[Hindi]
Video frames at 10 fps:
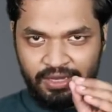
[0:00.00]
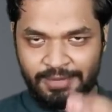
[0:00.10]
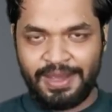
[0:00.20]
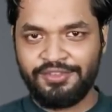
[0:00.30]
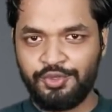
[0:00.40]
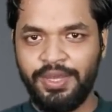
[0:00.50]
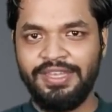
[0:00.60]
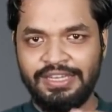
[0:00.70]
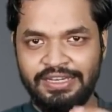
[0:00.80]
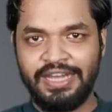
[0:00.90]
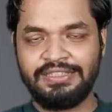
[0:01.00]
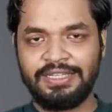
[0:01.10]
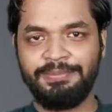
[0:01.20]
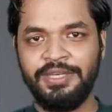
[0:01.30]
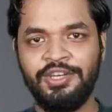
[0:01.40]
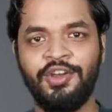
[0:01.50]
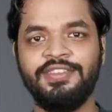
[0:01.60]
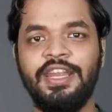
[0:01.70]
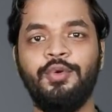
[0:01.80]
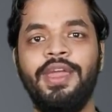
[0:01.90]
हमास जो है ये लगातार अपनी
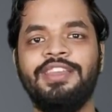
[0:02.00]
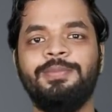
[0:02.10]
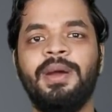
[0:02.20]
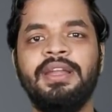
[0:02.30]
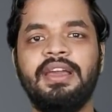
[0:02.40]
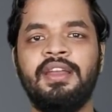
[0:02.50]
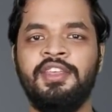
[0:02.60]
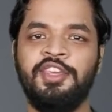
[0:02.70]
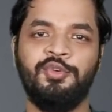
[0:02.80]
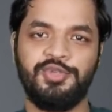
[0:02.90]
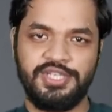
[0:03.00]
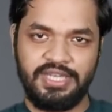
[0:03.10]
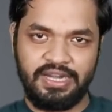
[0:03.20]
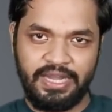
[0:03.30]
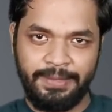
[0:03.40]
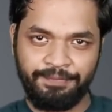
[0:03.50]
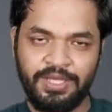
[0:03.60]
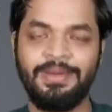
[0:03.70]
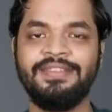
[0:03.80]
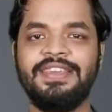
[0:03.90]
नौसेना को एक्सपांड करने की कोशिश कर रहा है
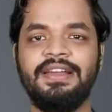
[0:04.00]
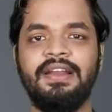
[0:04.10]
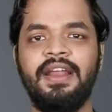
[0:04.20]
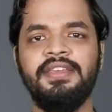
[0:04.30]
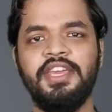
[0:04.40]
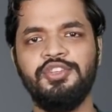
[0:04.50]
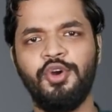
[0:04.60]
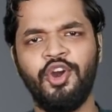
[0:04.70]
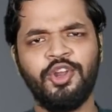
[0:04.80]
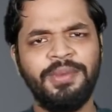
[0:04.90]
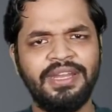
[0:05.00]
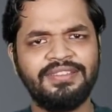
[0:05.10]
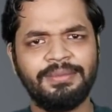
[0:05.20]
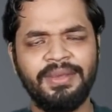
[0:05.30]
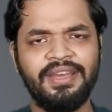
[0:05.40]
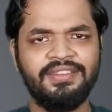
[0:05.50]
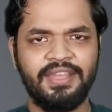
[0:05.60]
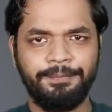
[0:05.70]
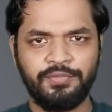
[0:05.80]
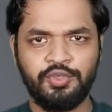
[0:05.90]
हमास क्या कर रहा है यही जो ऑटोमेटिक सबमरीन
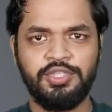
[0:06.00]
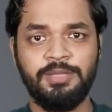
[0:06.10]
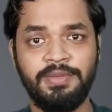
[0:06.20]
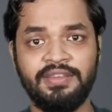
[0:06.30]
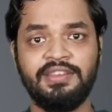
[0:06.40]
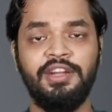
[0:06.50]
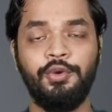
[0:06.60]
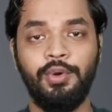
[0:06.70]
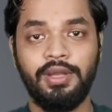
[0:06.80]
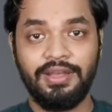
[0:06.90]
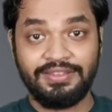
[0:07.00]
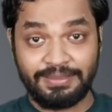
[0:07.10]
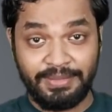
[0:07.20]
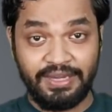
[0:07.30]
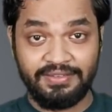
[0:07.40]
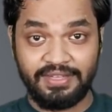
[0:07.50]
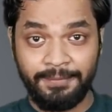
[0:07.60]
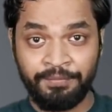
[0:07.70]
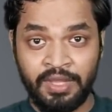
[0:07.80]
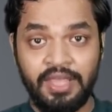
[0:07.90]
से जो जीपीएस कंट्रोल्ड सबमरीन से
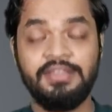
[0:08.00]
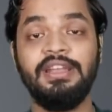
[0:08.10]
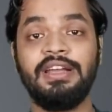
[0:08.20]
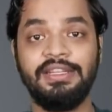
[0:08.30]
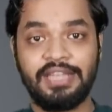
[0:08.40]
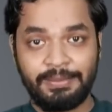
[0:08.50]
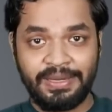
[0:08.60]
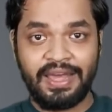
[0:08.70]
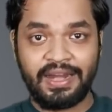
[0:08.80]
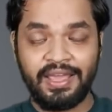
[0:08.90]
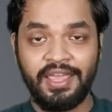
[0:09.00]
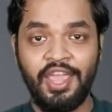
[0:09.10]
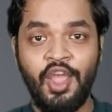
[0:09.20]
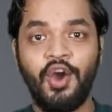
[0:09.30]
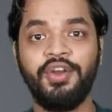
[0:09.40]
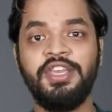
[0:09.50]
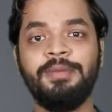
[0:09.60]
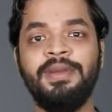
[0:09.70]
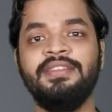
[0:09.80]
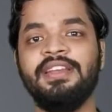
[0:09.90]
ये लगातार बना रहा है और ये
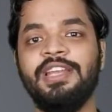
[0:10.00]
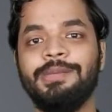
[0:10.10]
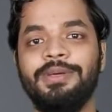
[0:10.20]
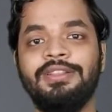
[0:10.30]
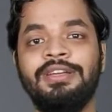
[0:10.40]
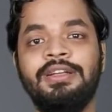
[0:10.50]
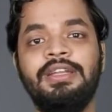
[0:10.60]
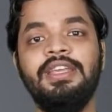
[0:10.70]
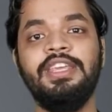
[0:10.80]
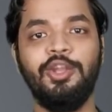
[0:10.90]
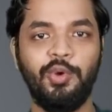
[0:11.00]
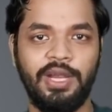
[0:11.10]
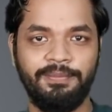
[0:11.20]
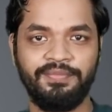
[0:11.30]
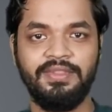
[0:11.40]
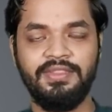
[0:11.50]
अपने साथ लगभग 30 किलोग्राम